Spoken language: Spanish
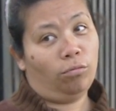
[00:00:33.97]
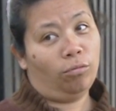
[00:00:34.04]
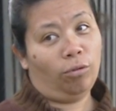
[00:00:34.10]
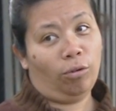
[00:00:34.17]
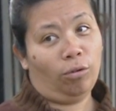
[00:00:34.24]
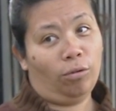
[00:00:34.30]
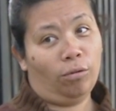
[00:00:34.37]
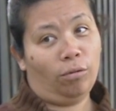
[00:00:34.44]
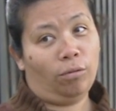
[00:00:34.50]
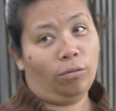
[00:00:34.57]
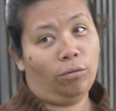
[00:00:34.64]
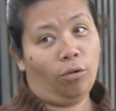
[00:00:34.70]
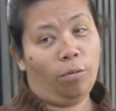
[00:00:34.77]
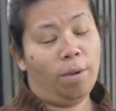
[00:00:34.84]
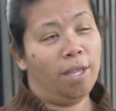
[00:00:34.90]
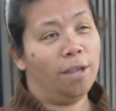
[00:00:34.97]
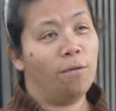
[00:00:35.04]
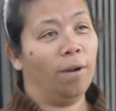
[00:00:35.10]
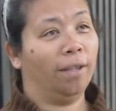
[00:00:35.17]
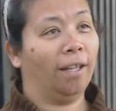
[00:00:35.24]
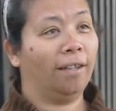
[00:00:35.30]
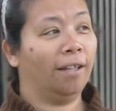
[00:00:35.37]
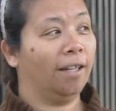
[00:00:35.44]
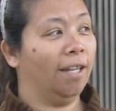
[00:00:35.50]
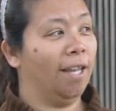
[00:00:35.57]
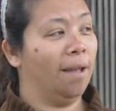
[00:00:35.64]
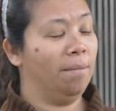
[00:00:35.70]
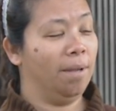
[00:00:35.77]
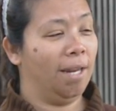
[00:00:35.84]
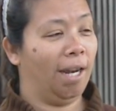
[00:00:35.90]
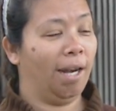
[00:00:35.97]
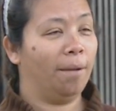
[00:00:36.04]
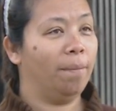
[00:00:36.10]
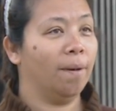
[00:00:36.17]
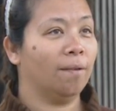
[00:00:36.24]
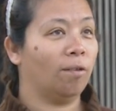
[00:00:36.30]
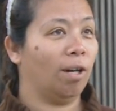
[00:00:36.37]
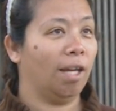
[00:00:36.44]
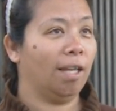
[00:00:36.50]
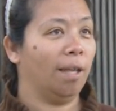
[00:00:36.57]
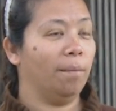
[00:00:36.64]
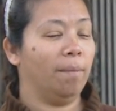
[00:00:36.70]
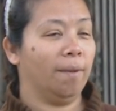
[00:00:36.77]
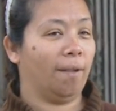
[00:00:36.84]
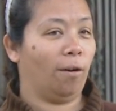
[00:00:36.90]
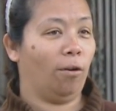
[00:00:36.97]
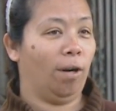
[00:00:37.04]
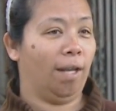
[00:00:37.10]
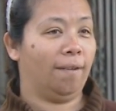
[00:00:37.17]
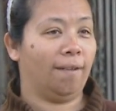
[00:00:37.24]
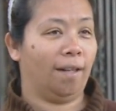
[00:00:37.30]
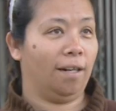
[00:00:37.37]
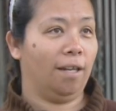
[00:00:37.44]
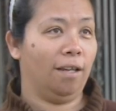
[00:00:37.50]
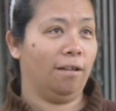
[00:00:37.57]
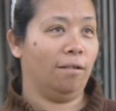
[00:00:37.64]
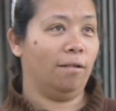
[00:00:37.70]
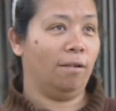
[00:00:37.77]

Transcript: no, no me di cuenta hasta que ya miré a las personas que empezaron a salir.